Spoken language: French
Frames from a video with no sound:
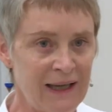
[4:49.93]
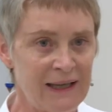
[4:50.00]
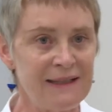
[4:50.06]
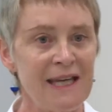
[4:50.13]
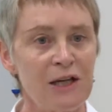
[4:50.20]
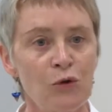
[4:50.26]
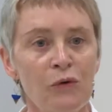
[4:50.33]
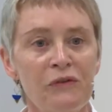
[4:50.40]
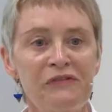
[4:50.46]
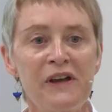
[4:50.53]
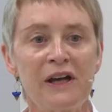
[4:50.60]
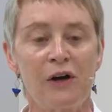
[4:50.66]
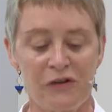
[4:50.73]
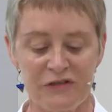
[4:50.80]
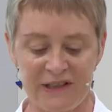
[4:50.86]
des
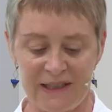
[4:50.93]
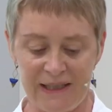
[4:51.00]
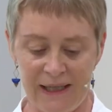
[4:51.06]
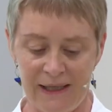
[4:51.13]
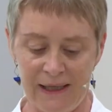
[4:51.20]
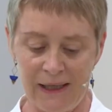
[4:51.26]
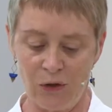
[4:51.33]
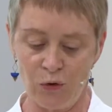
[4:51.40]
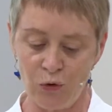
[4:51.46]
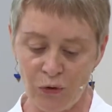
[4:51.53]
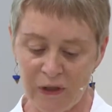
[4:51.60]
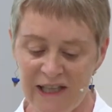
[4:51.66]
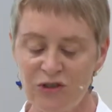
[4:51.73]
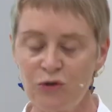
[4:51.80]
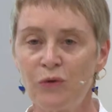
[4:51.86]
conférenciers
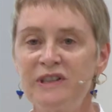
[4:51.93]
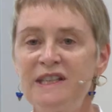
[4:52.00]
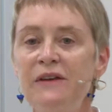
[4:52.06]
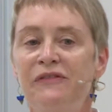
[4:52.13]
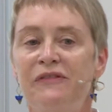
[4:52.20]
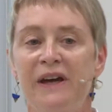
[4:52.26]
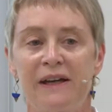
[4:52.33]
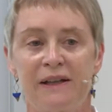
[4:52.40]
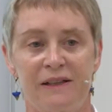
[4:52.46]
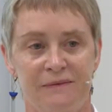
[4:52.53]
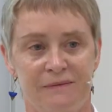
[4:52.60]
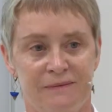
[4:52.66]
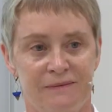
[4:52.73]
d'horizons divers,